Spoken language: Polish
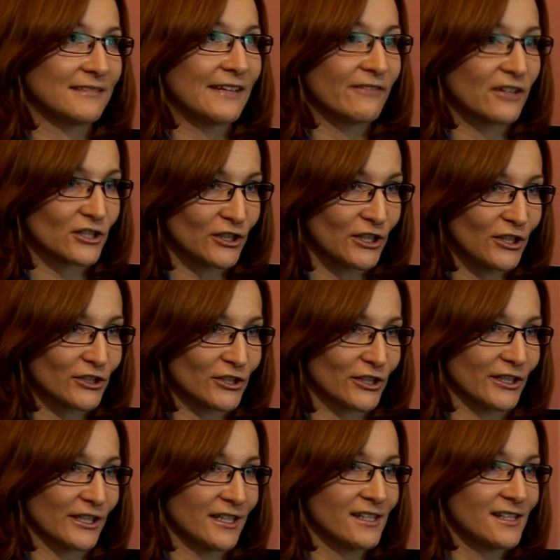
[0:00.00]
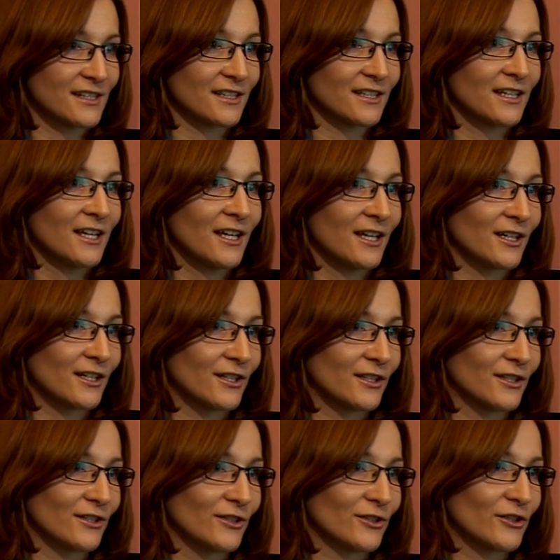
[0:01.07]
najważniejsze jest,
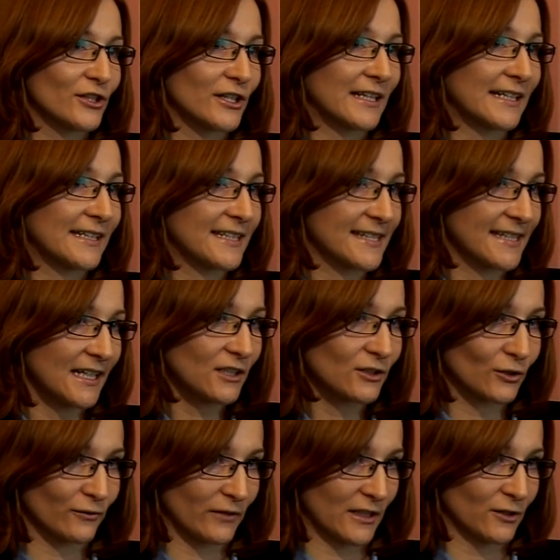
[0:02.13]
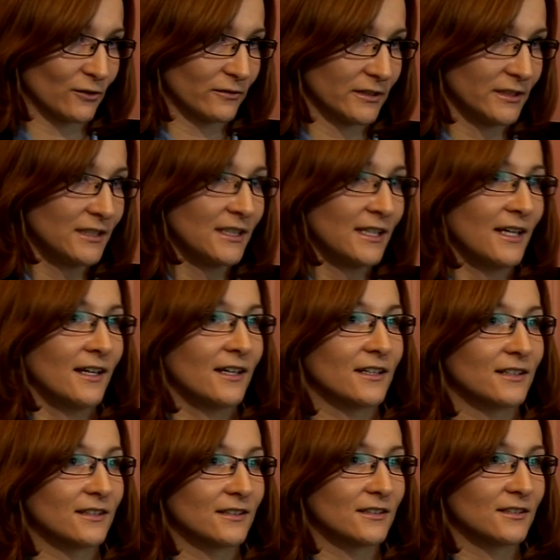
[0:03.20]
e, że taki znak towarowy
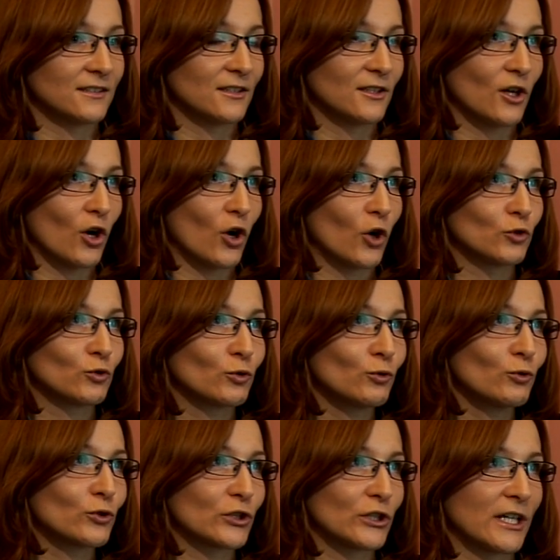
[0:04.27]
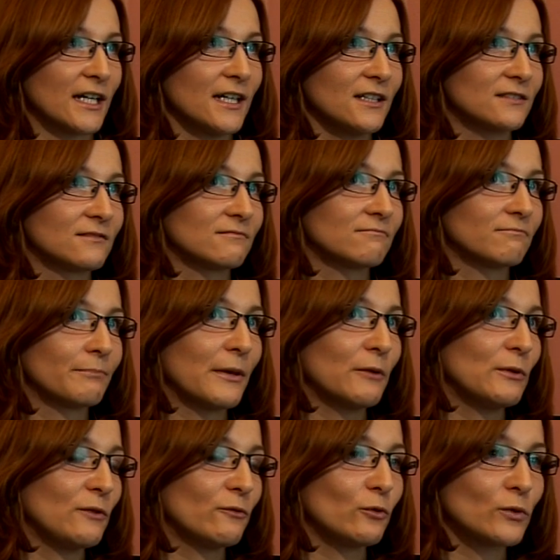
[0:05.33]
e, odróżnia,
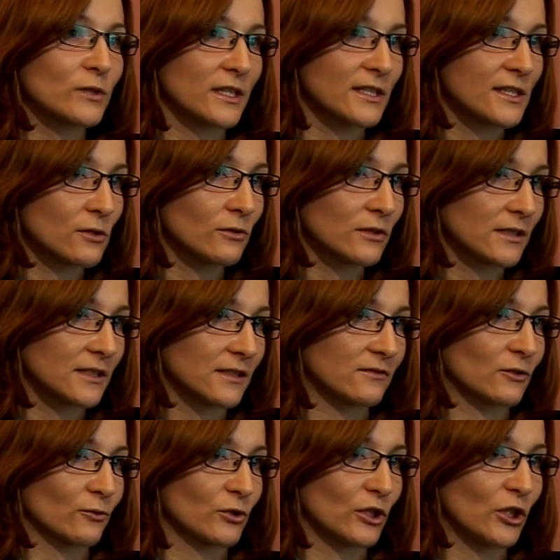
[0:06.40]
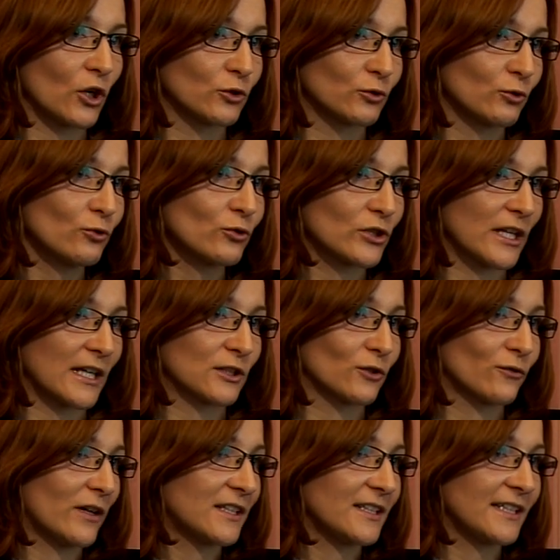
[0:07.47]
pełni funkcję dystynktywną, czyli odróżnia
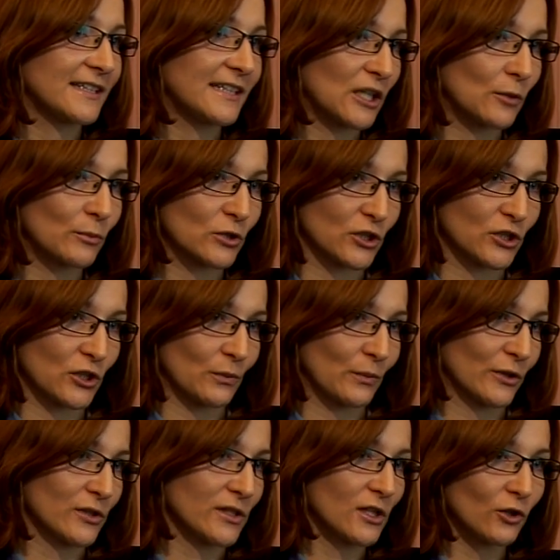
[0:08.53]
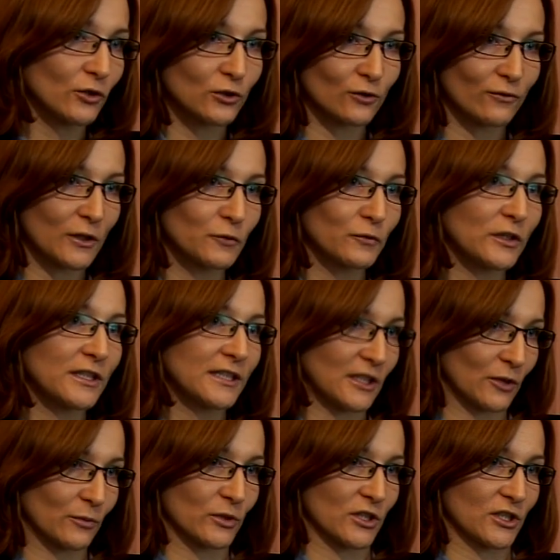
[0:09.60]
towary jednego przedsiębiorcy od towarów
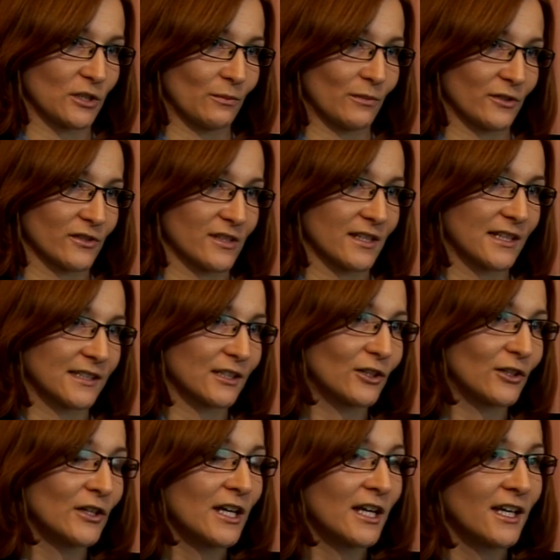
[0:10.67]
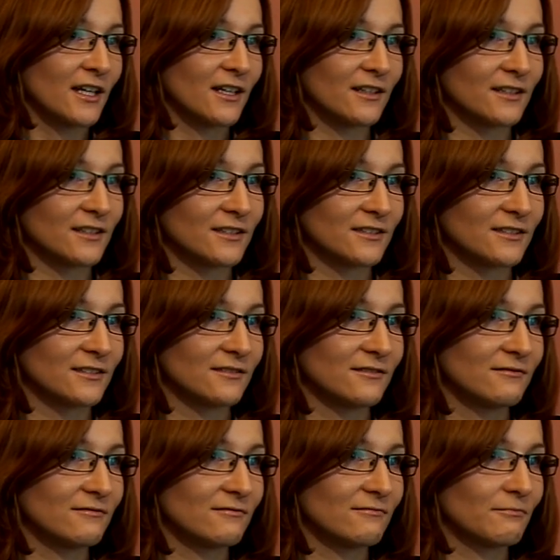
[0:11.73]
innego przedsiębiorcy. Dlatego
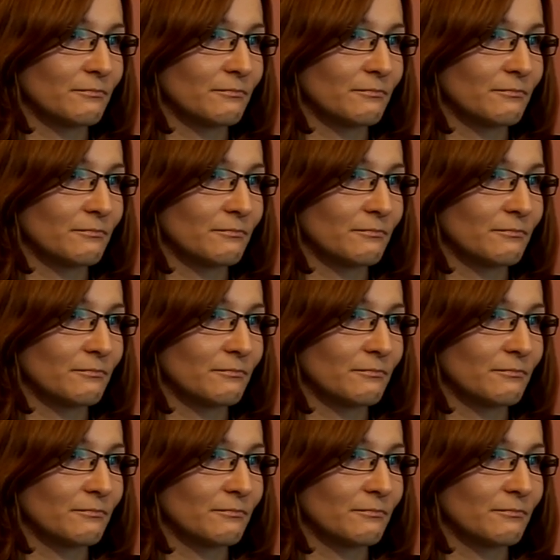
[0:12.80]
e,